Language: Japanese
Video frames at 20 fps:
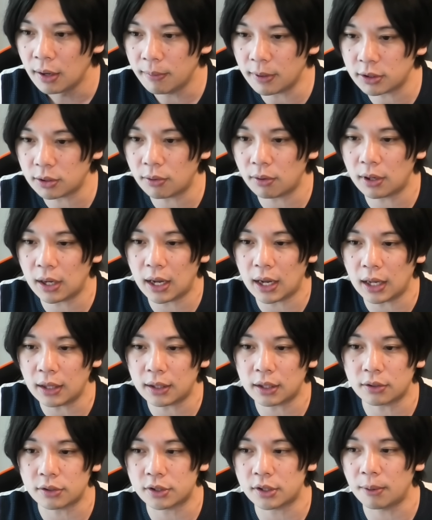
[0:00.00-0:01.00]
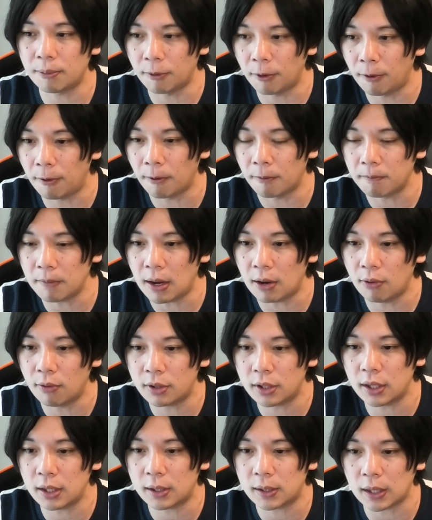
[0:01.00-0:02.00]
まあそこがあったとしても、まあ
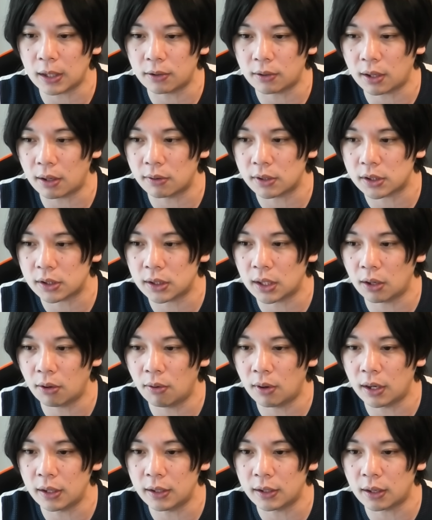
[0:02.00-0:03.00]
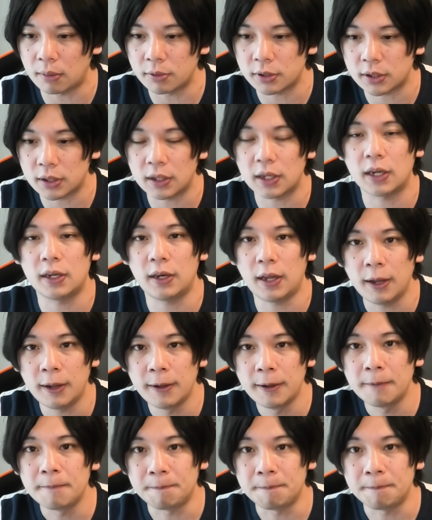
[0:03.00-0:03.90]
大きい期待とかはしない方がいいかもしれないね。